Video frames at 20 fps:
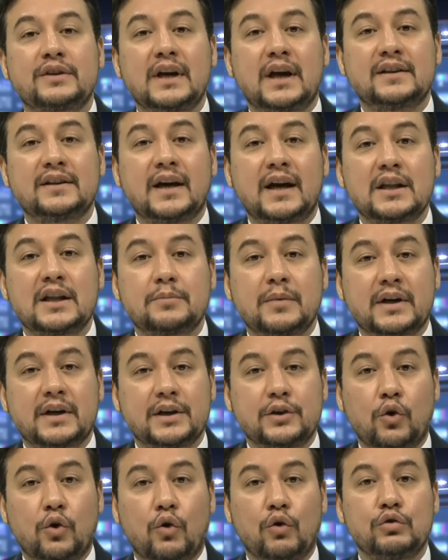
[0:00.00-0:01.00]
Adalet
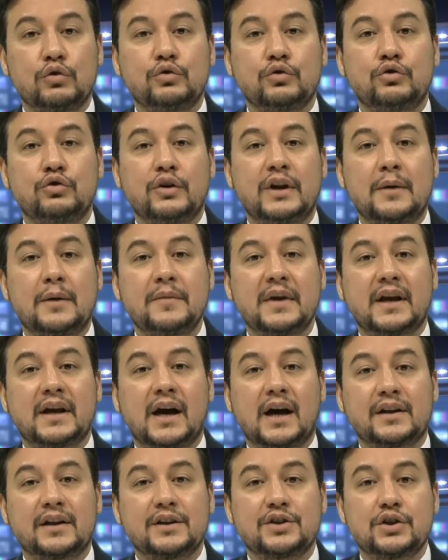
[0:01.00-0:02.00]
Bakanı olduğu dönemde
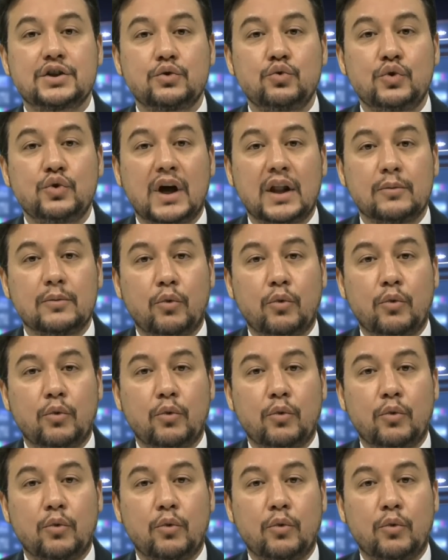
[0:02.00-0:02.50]
kardeşi Ünal